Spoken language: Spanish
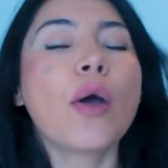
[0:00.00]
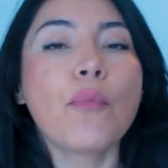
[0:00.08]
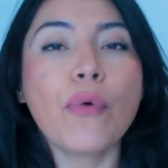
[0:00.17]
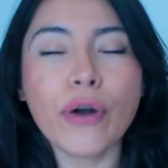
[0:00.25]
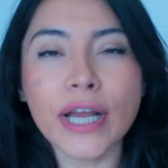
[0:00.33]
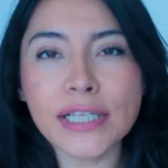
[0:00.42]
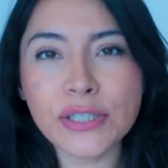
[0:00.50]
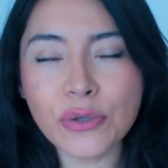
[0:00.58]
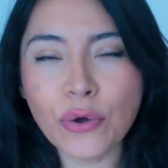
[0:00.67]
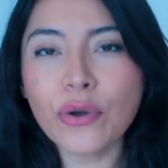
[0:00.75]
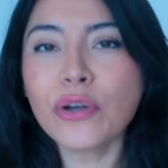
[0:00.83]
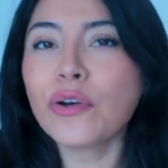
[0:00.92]
Por
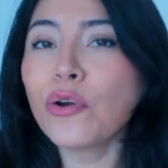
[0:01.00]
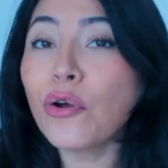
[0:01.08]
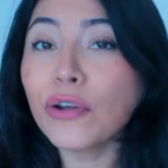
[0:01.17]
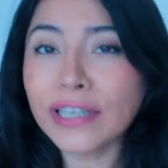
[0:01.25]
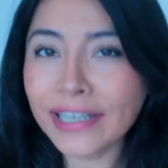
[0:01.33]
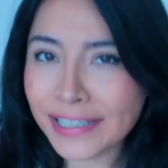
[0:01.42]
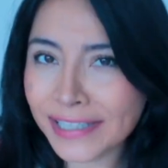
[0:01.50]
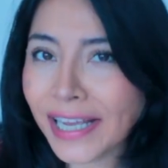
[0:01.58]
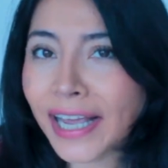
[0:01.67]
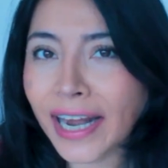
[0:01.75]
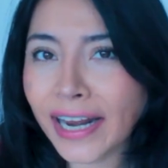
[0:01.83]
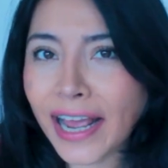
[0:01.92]
eso no
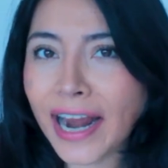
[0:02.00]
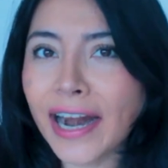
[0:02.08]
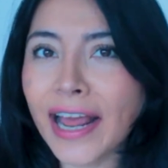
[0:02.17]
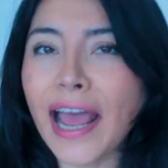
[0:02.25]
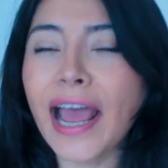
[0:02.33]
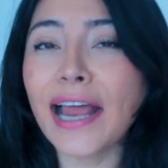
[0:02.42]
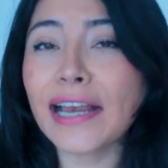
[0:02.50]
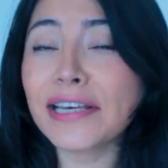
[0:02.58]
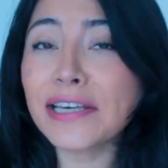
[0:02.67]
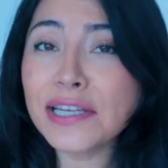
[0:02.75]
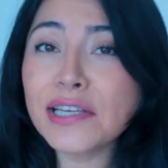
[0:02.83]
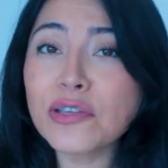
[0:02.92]
quise cargar
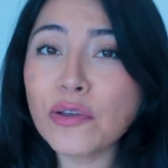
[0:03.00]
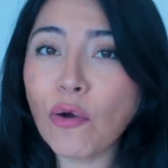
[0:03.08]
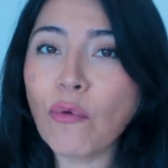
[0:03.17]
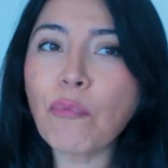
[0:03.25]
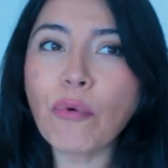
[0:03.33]
al niño